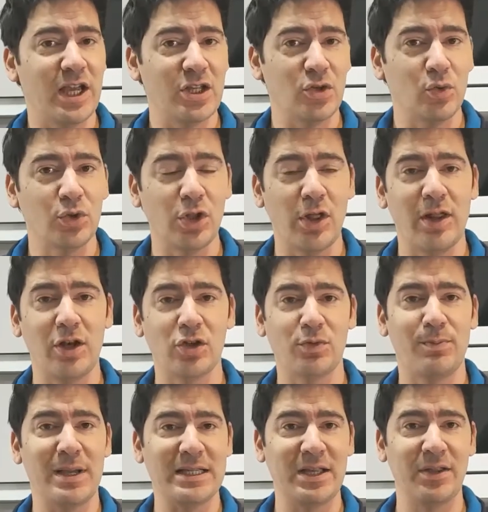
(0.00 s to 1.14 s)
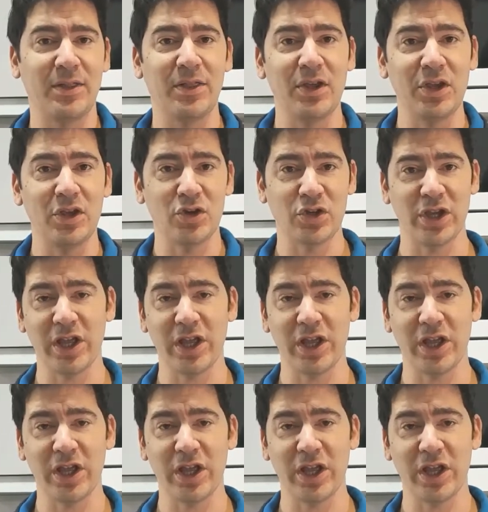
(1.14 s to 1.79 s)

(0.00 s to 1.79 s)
es uno de los más sencillos